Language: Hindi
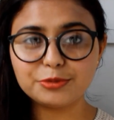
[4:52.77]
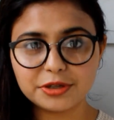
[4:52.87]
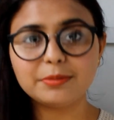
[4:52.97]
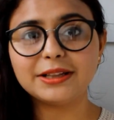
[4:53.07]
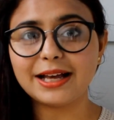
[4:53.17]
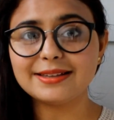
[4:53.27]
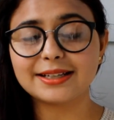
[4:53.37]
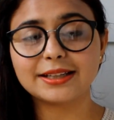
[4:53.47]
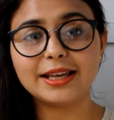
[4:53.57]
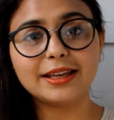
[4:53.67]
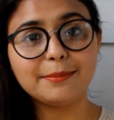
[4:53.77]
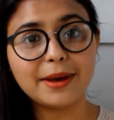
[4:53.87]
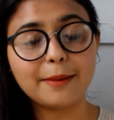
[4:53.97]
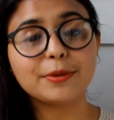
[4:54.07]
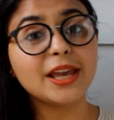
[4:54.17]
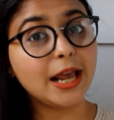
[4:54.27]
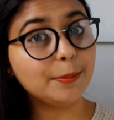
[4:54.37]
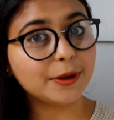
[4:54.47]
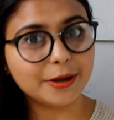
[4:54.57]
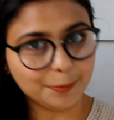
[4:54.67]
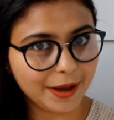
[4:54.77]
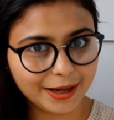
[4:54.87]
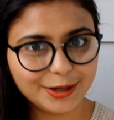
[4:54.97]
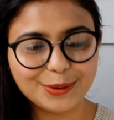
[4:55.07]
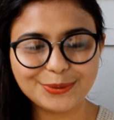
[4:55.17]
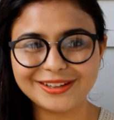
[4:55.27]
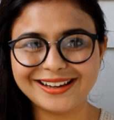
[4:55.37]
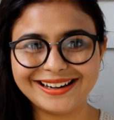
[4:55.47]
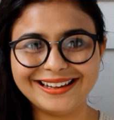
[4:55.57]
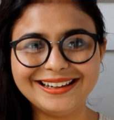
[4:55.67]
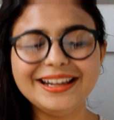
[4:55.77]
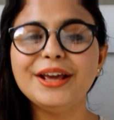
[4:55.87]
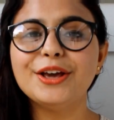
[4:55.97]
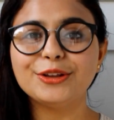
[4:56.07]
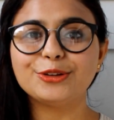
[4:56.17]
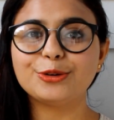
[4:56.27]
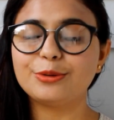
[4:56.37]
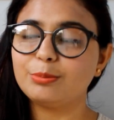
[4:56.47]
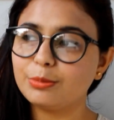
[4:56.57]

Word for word: मुझे बता सकते हैं कि मैं आपकी हेल्प कर पा रही हूँ या नहीं तो